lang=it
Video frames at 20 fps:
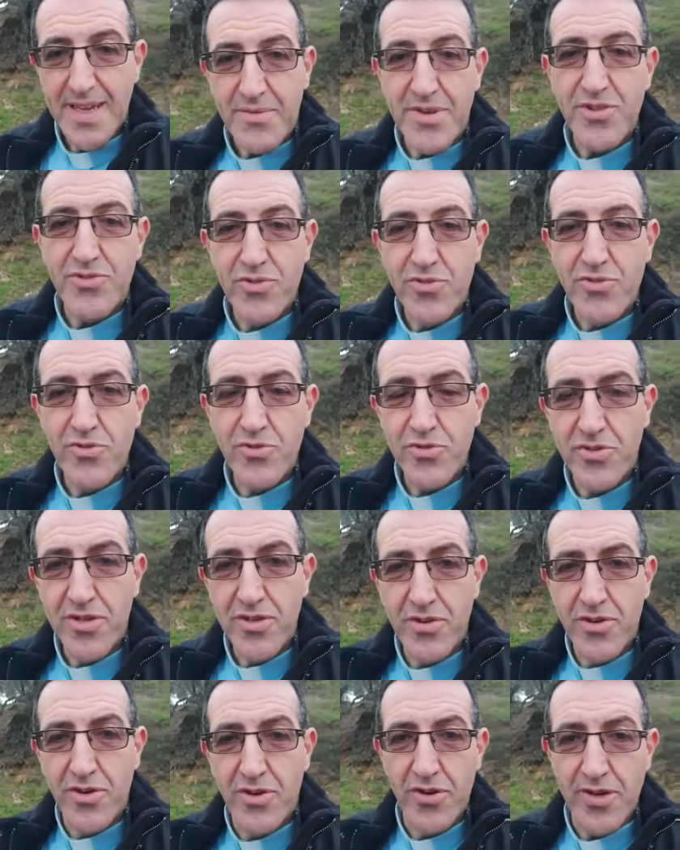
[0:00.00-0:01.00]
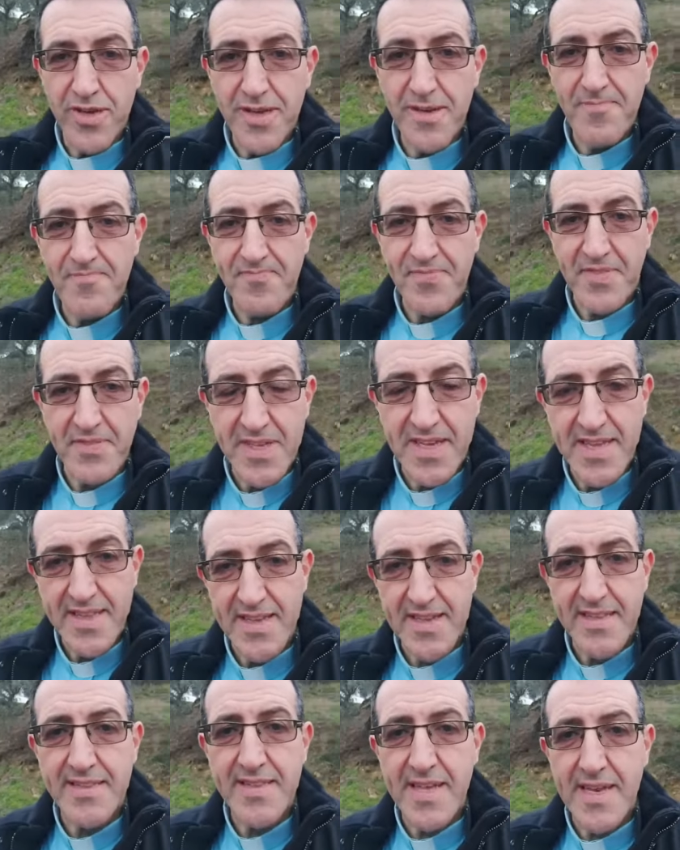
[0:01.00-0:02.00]
Quindi ognuno di noi,
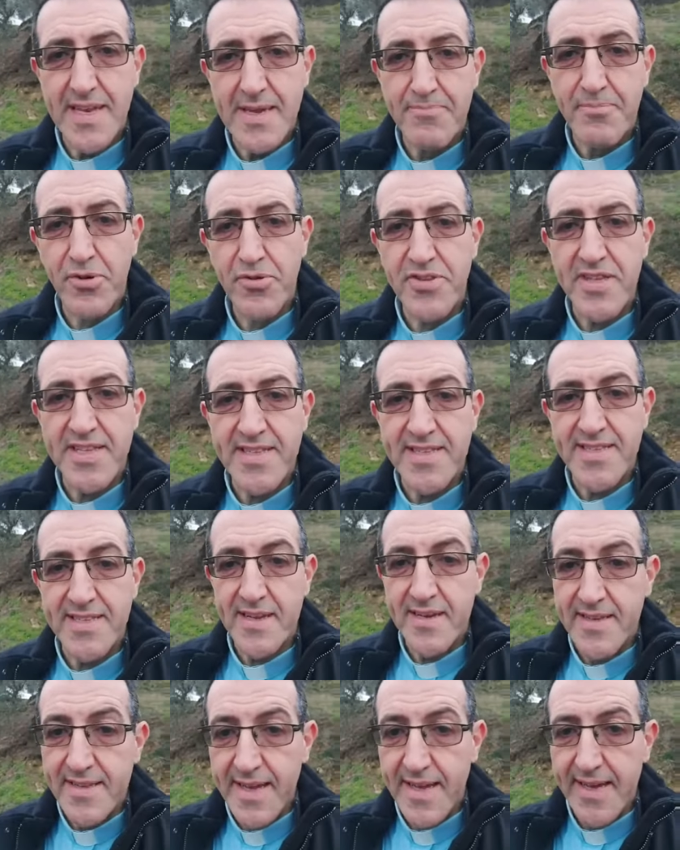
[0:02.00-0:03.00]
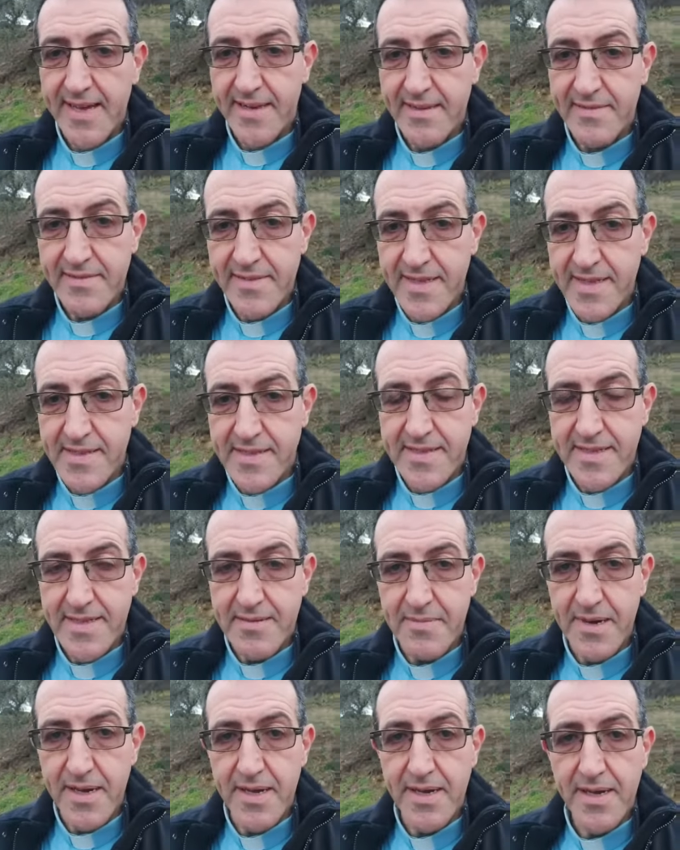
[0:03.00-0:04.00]
vedete, ha delle potenzialità
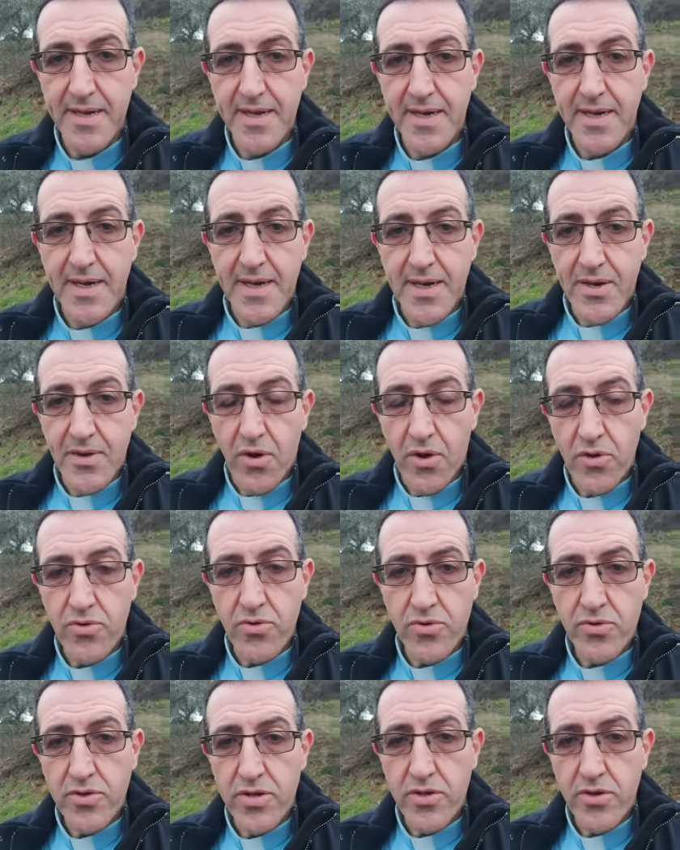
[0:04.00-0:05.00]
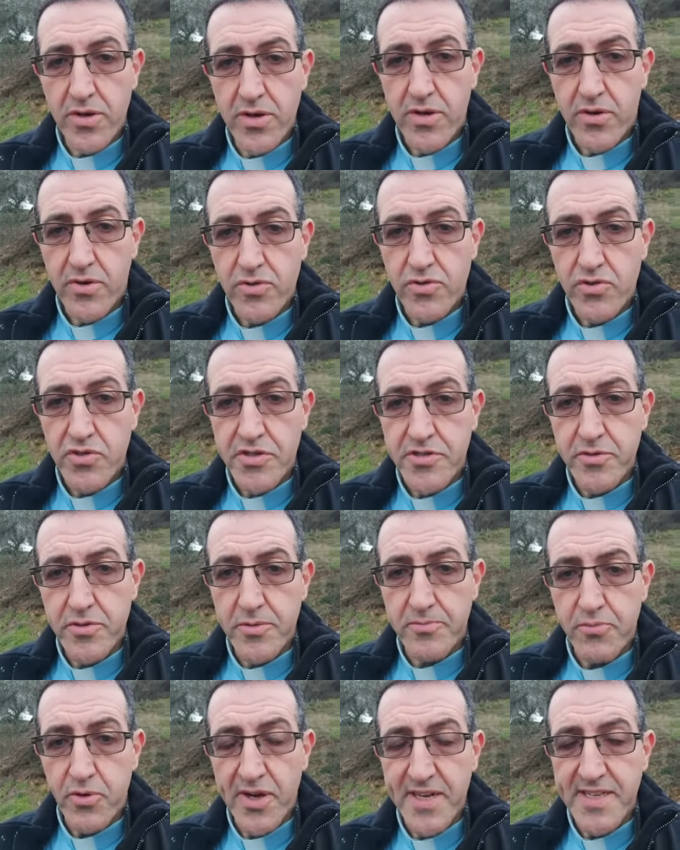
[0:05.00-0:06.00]
grandissime, ognuno di noi con
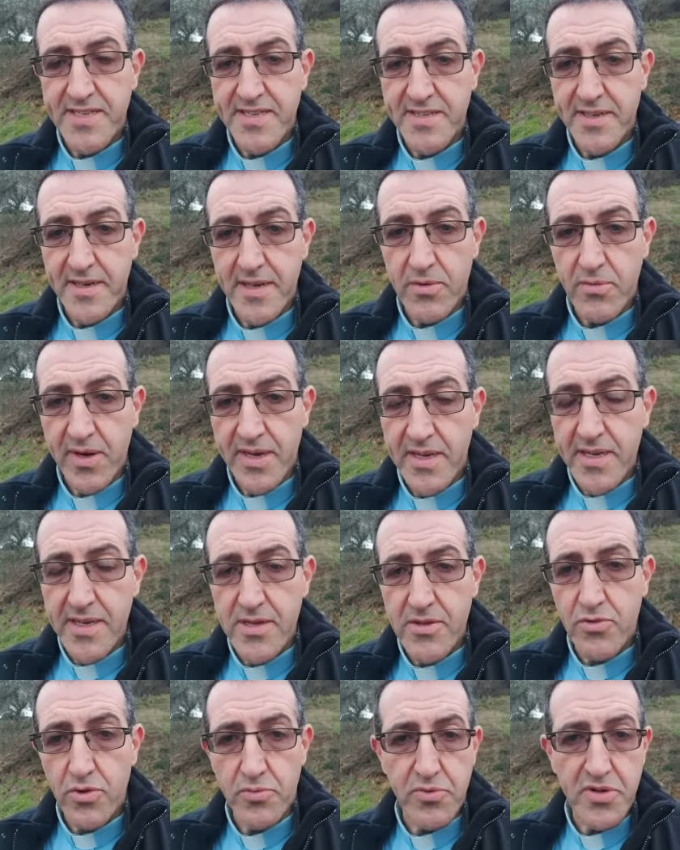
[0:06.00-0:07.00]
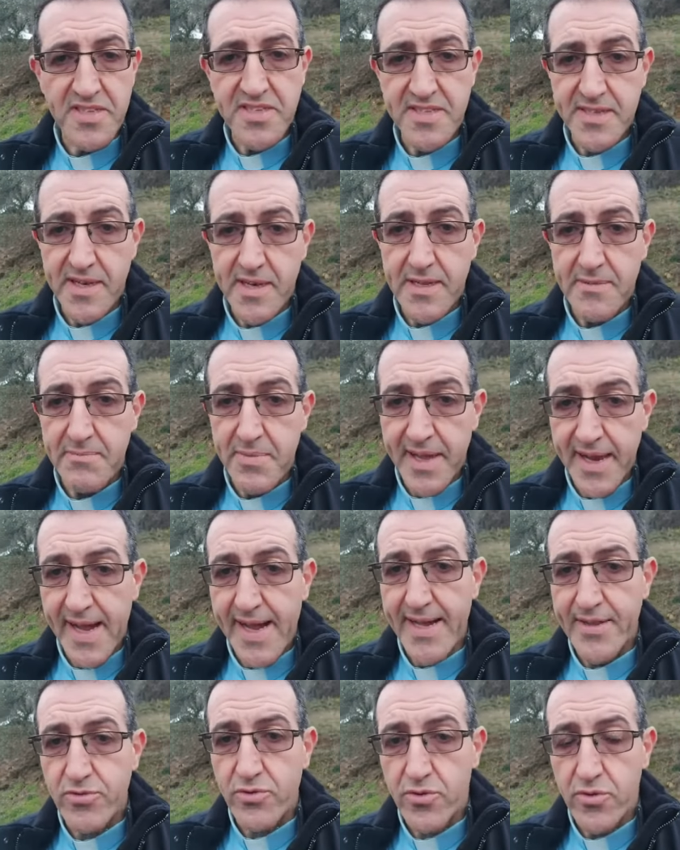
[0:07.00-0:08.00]
Gesù può essere guarito, può essere
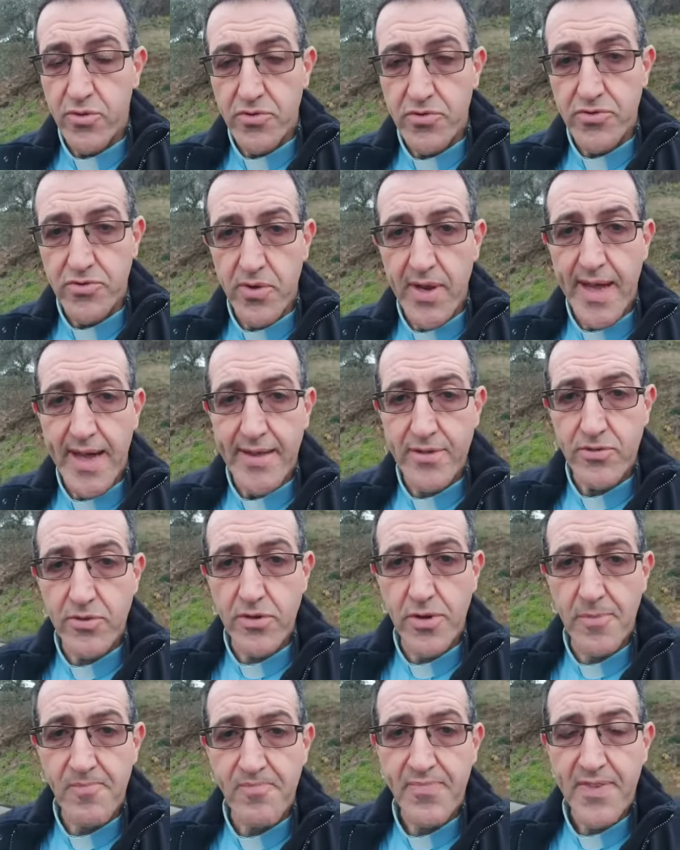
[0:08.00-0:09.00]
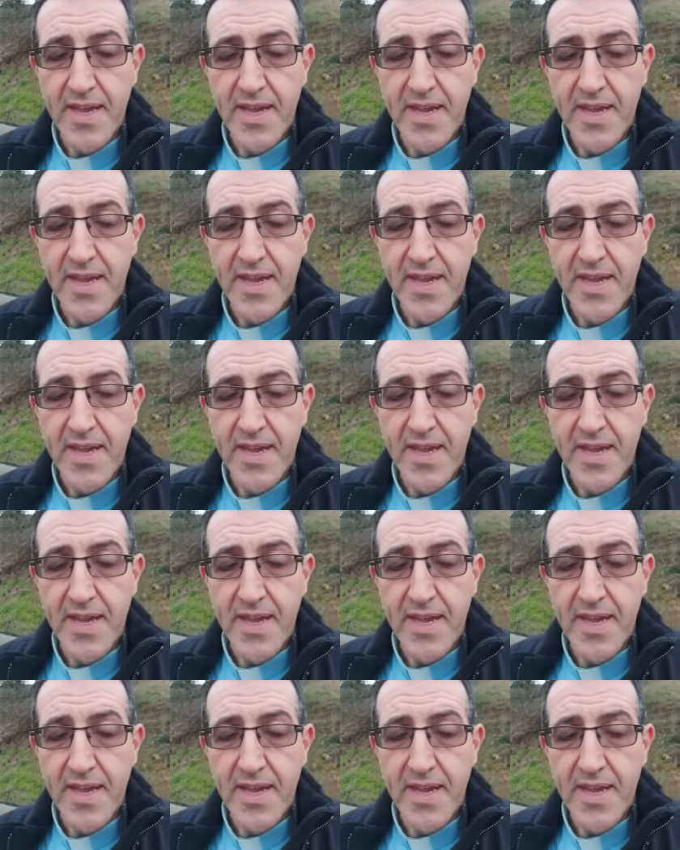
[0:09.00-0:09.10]
liberato, consolato